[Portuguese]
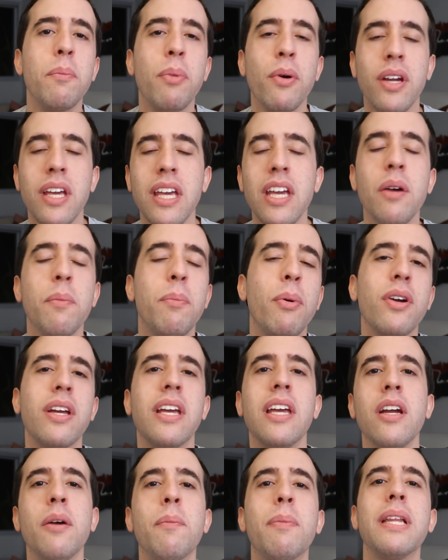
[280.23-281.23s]
pouquinho,
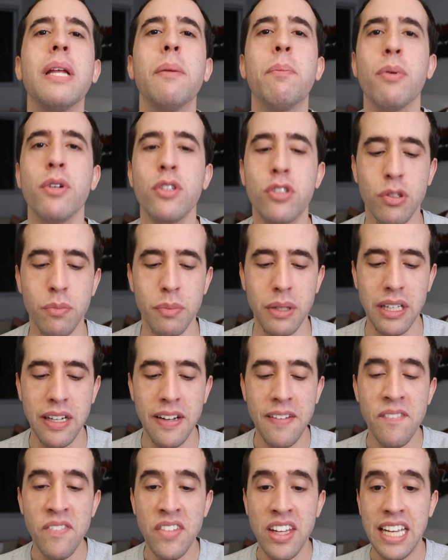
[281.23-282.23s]
pouquinho para depois subir.